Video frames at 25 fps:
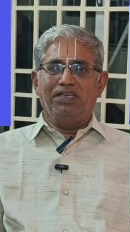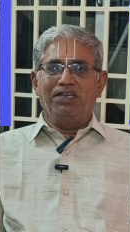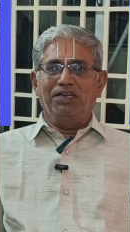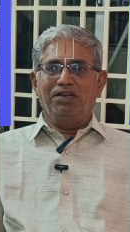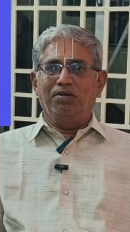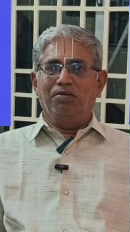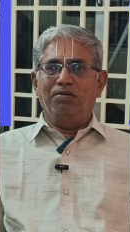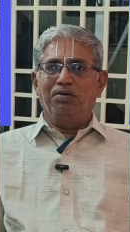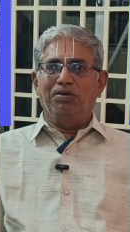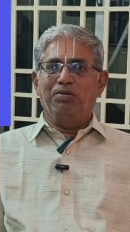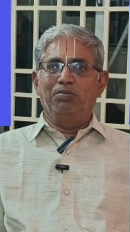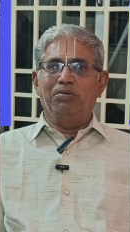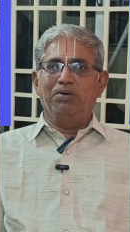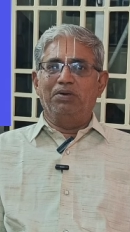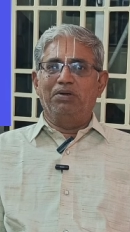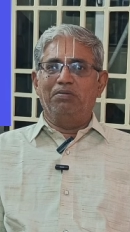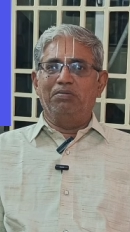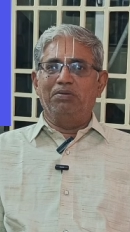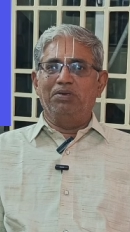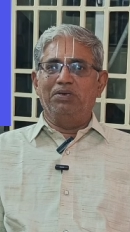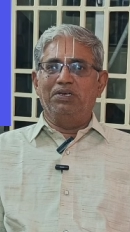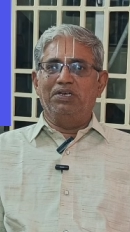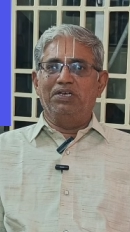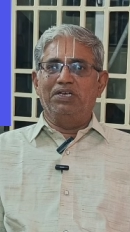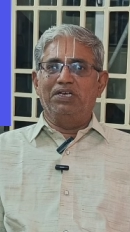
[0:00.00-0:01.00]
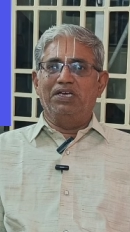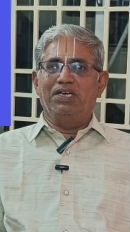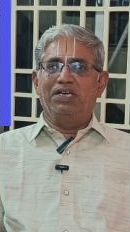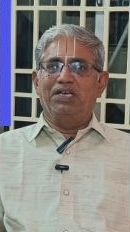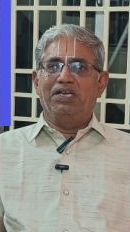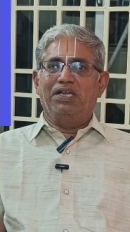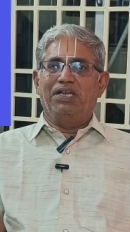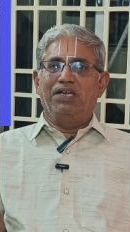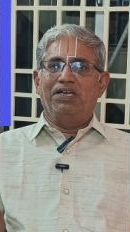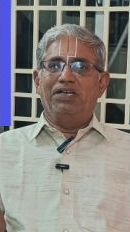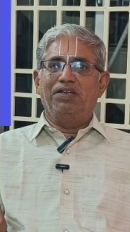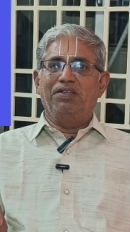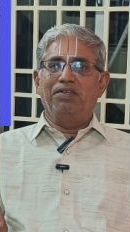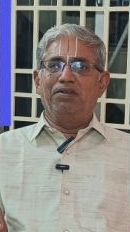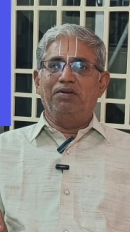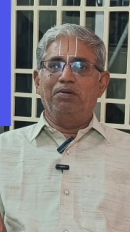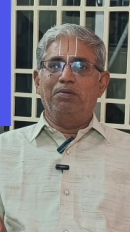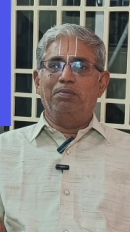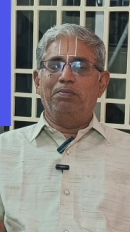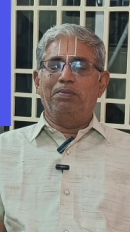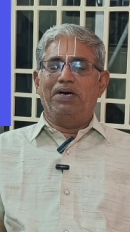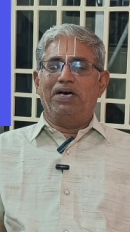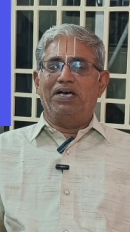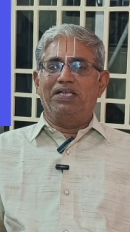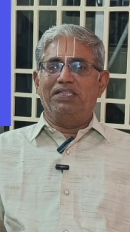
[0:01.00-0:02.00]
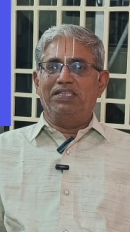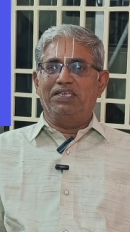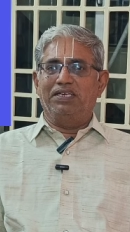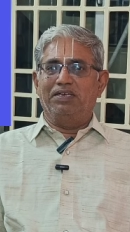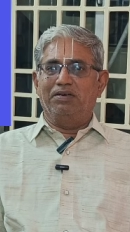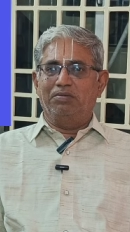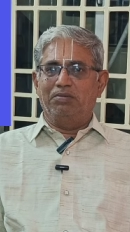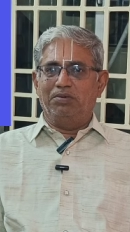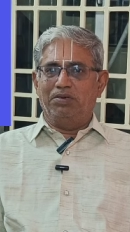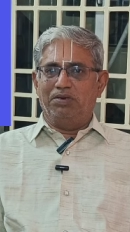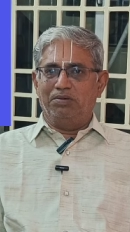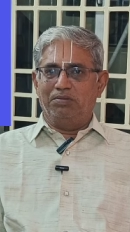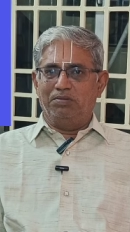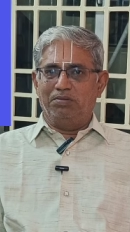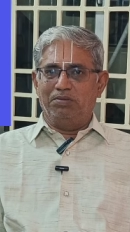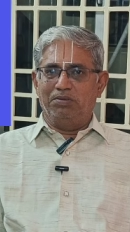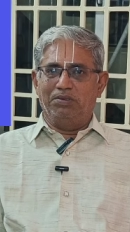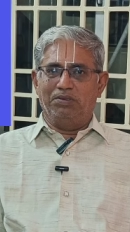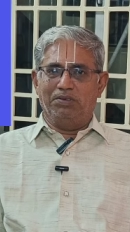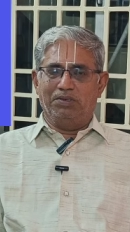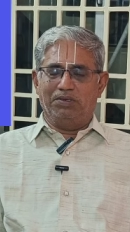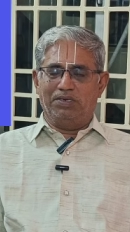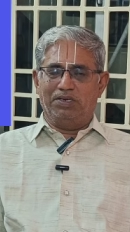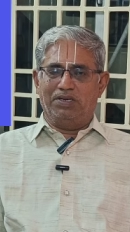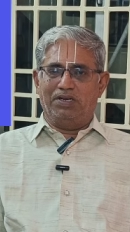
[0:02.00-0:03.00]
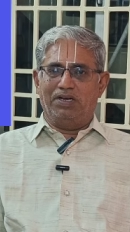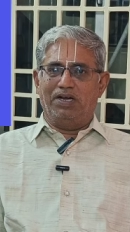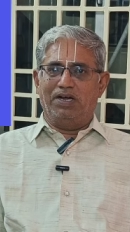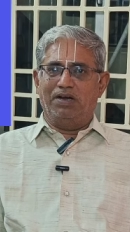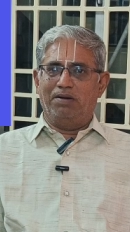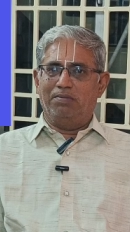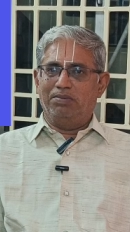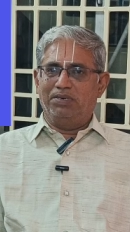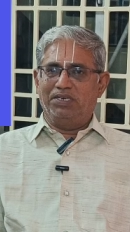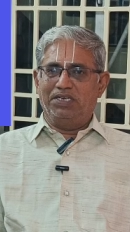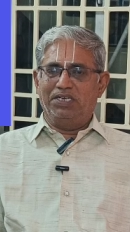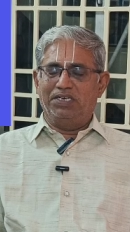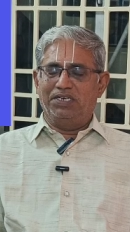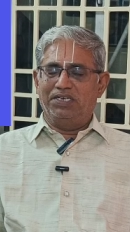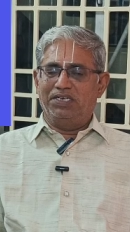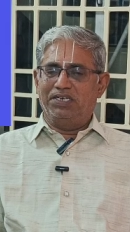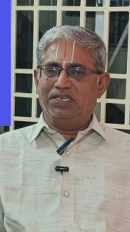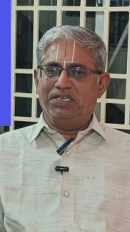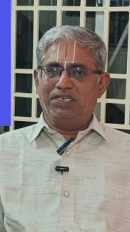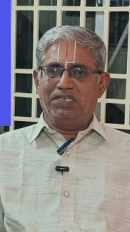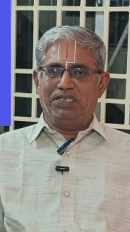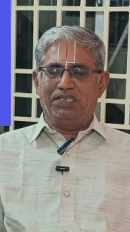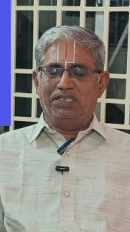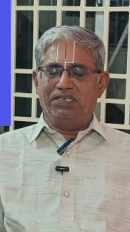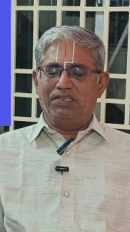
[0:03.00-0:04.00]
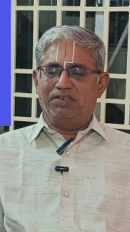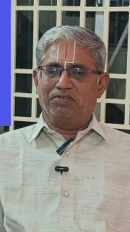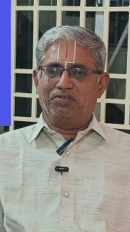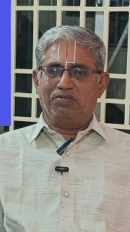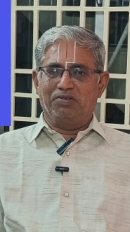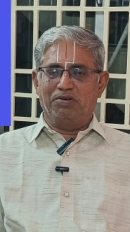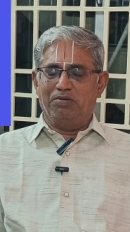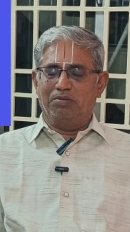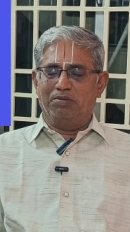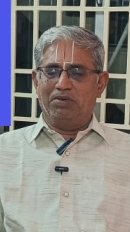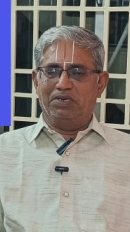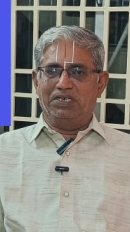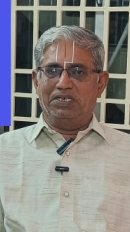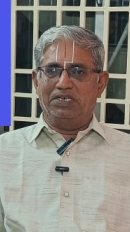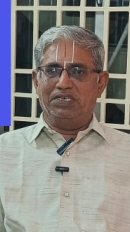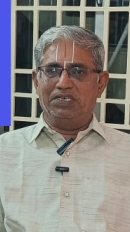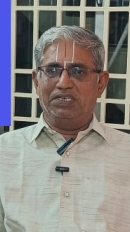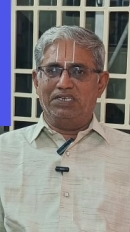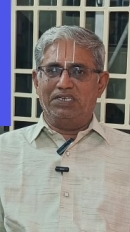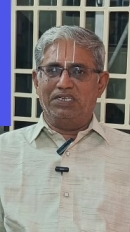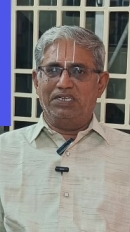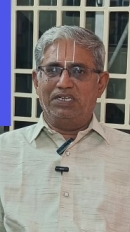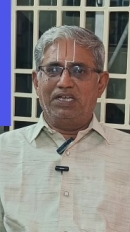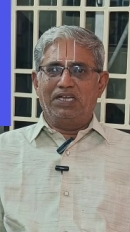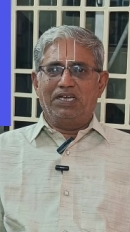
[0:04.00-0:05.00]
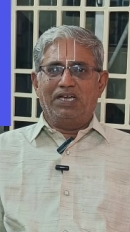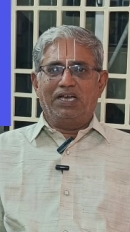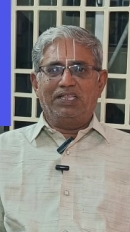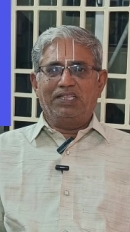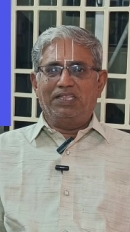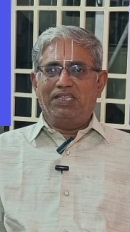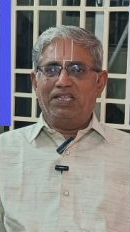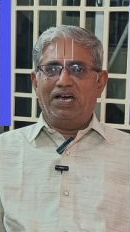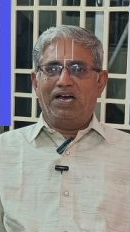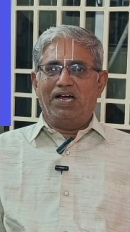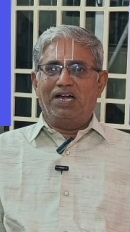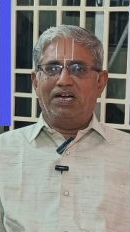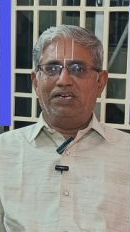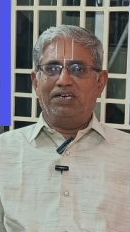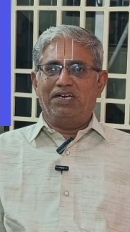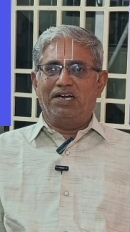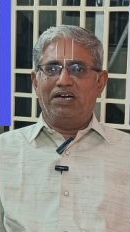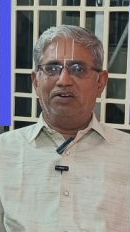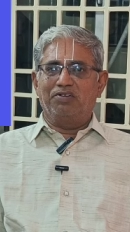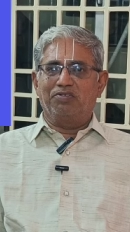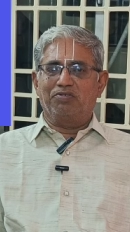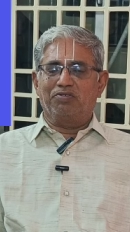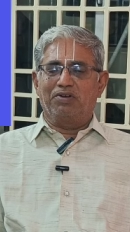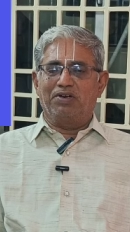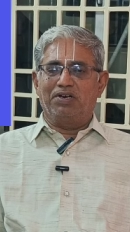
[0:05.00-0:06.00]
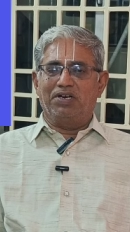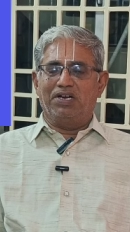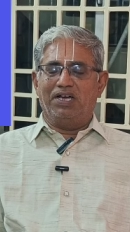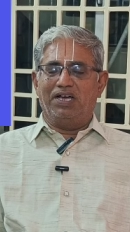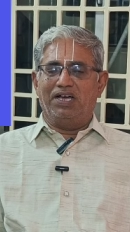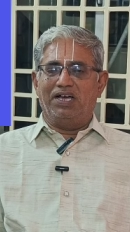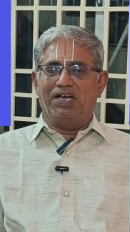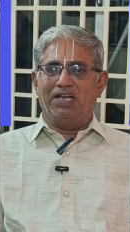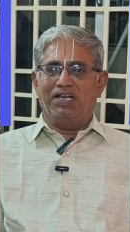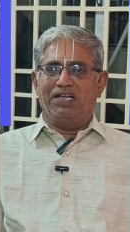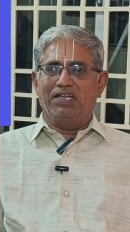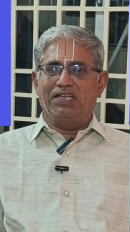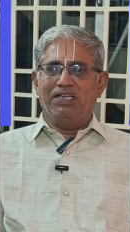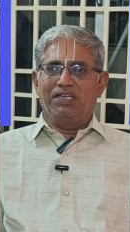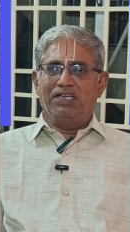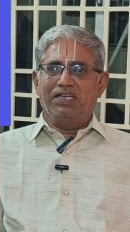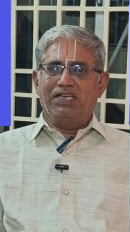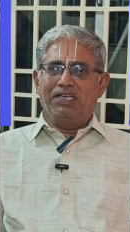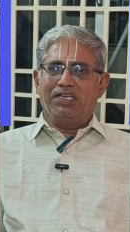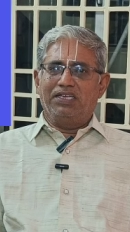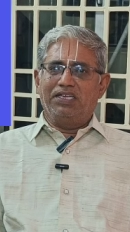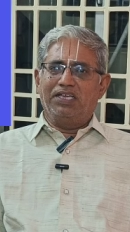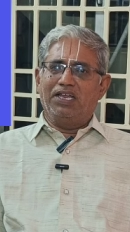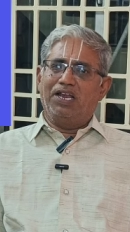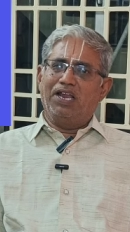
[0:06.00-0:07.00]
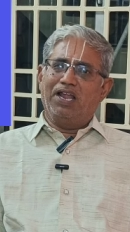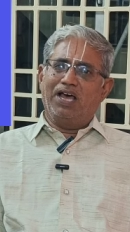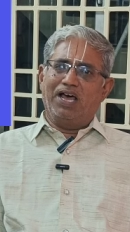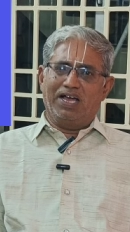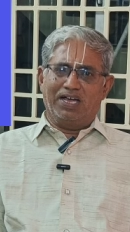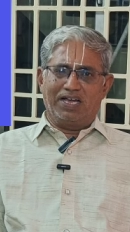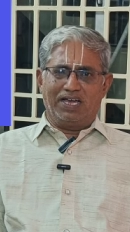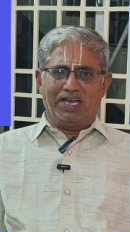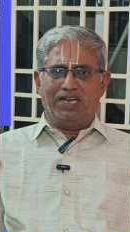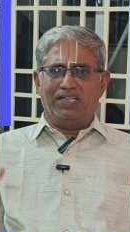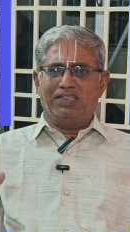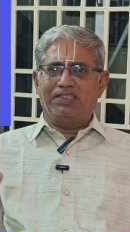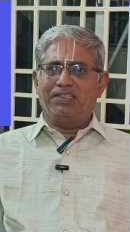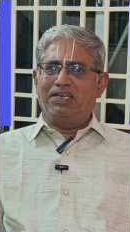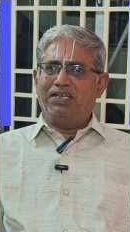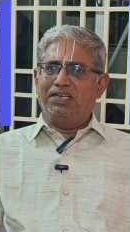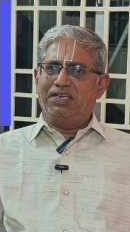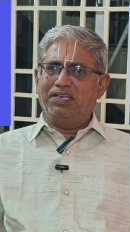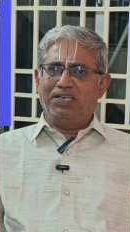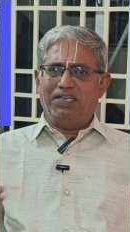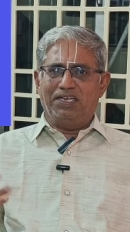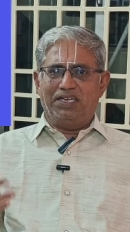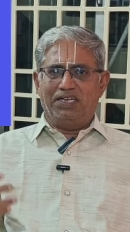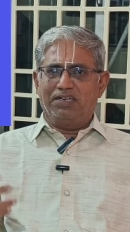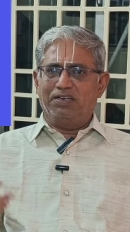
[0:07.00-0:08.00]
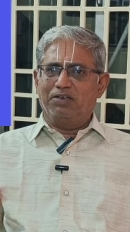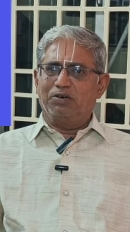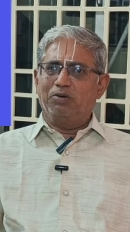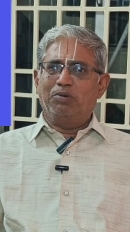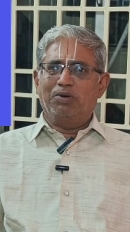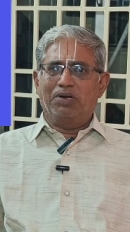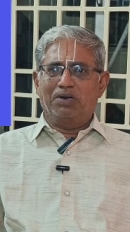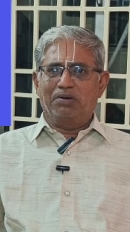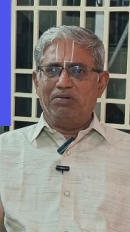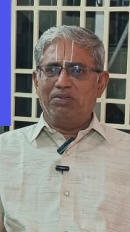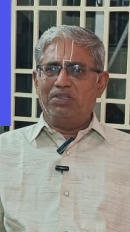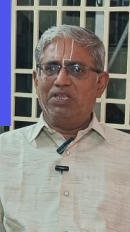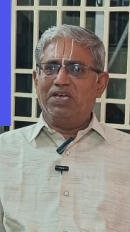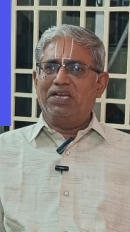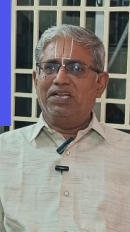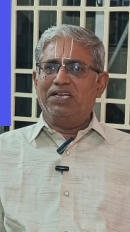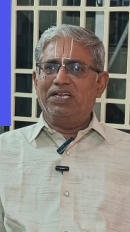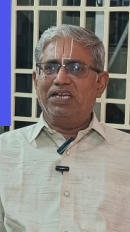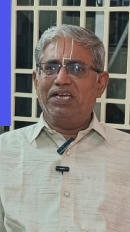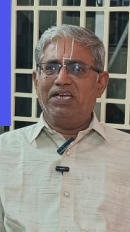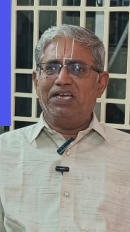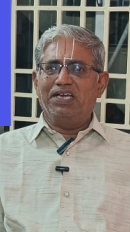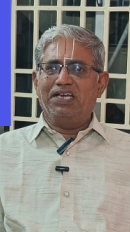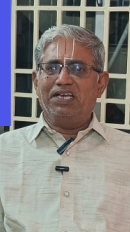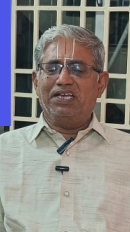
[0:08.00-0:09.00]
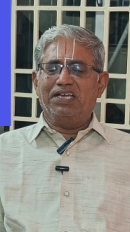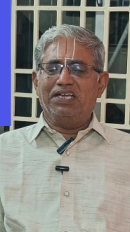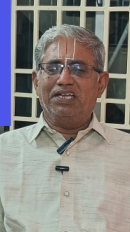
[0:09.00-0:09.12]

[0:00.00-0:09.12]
இன்னொரு உறவு நிருபாதிக உறவு அப்படின்ட்டு சொல்லுவாங்க அதுதான் ஆண்டாள் சொல்கிறா எல்லா காலத்திலையும் நீ எனக்கு உறவு தானே